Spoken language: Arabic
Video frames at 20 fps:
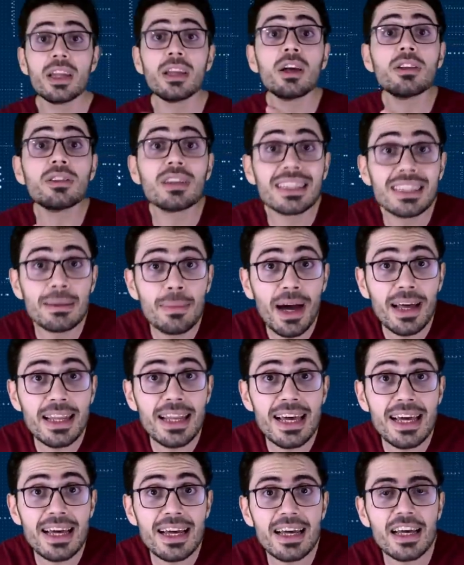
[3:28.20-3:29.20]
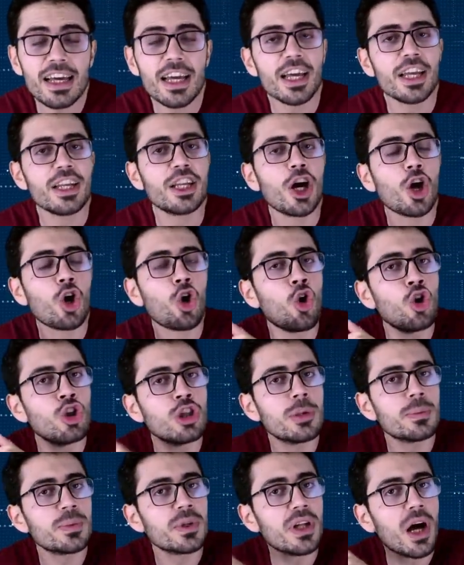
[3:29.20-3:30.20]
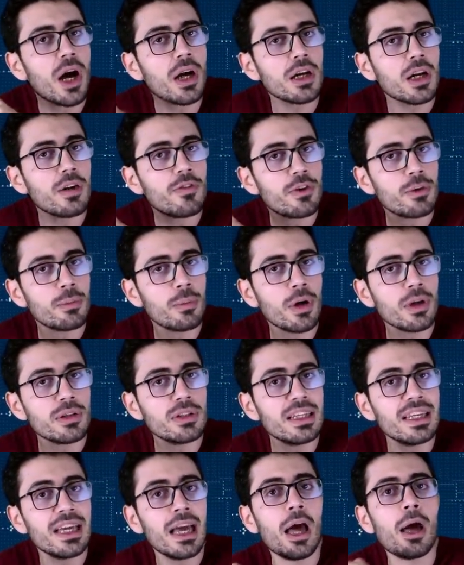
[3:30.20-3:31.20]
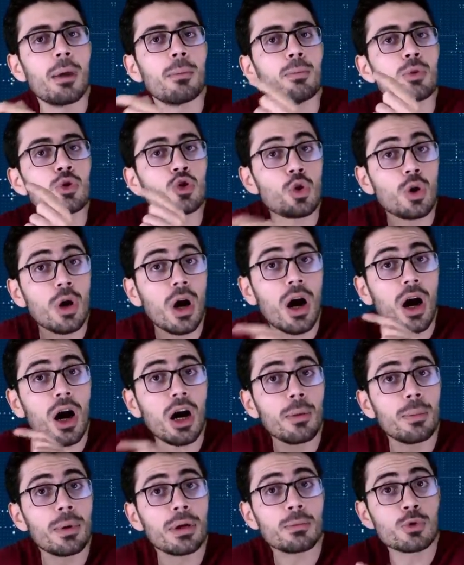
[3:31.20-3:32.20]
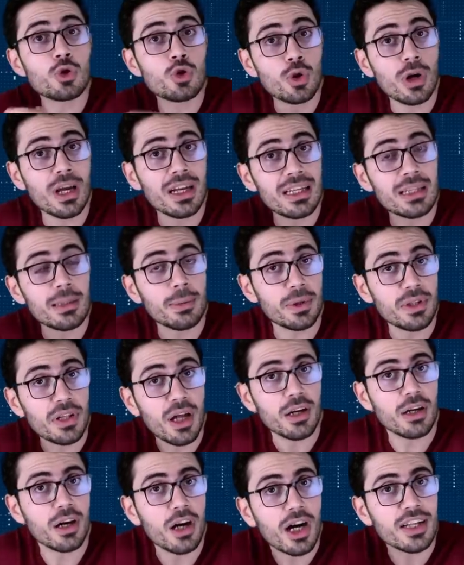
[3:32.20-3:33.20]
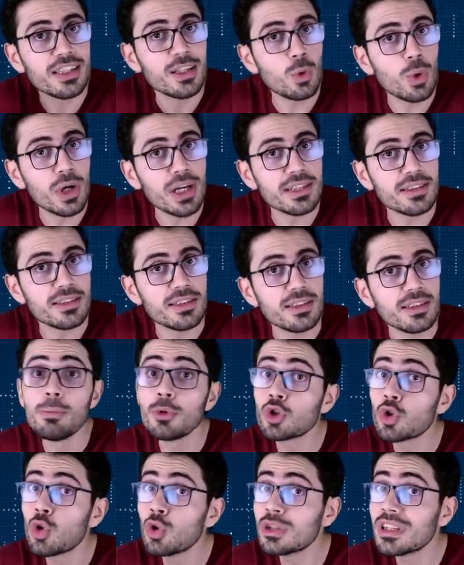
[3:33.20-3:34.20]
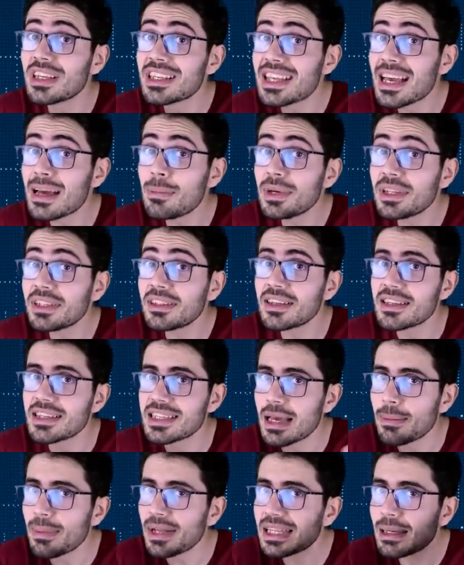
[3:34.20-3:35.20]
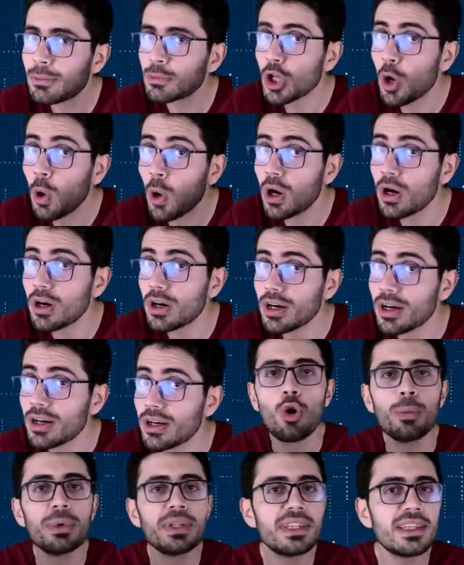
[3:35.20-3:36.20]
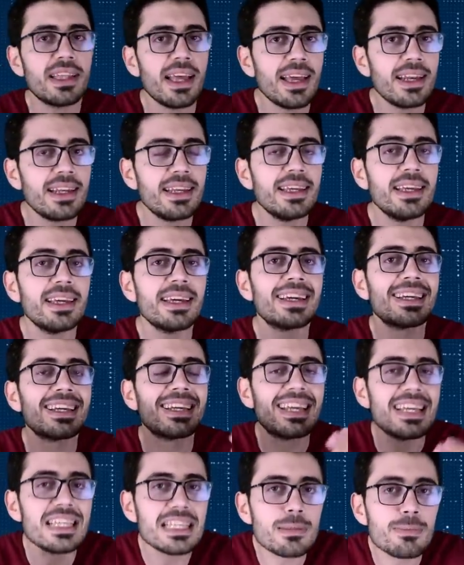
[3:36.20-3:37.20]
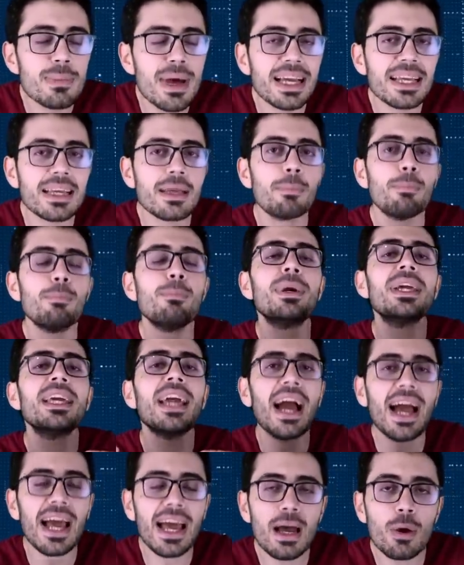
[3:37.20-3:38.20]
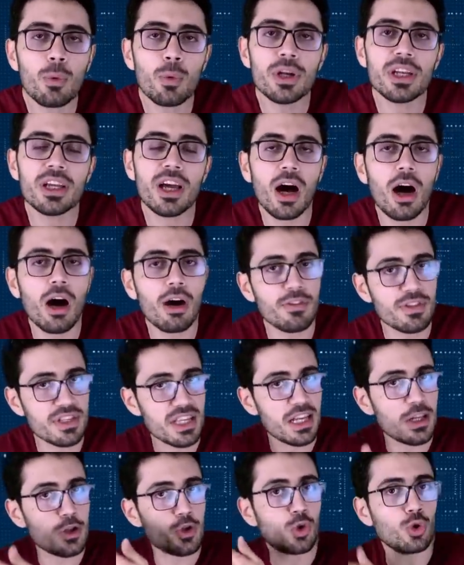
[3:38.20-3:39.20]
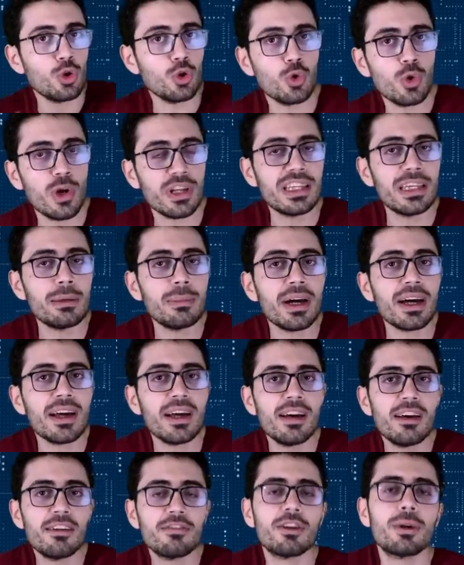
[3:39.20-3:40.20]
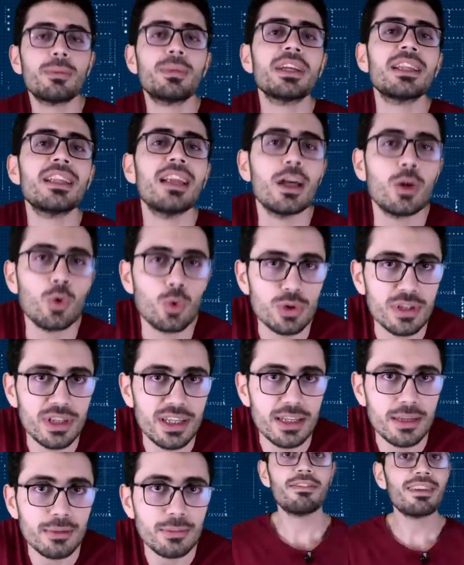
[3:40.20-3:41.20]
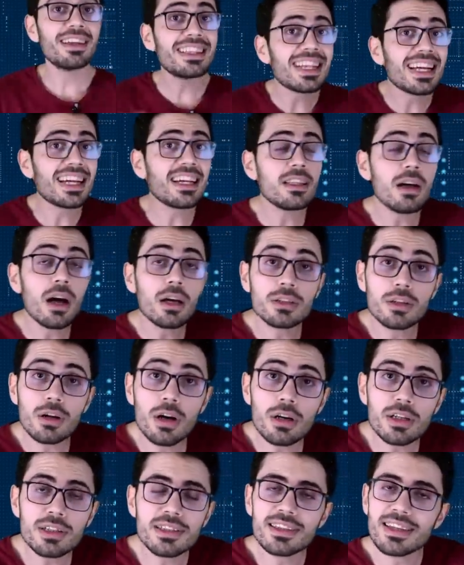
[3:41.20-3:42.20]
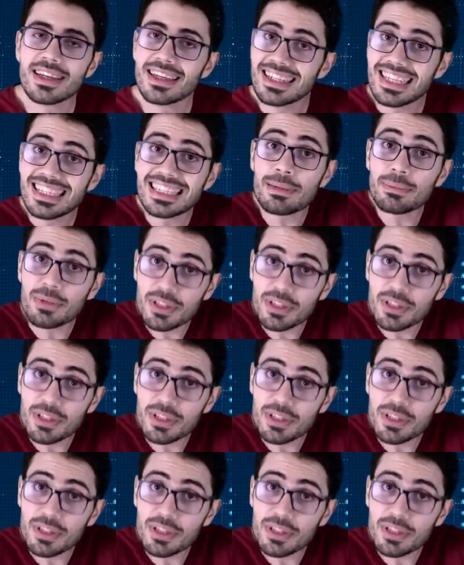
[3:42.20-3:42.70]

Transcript: النطرة دي معناها انك كنت بتتحرك في الماضي بسرعة اكبر من السرعة اللي انت بتتحركها دلوقتي مش كنت ثابت زي ما انت متوقع وبالتالي جسمك بيحاول يحافظ على سرعته القديمة فبيطلع لقدام فانت كده ادركت ان انت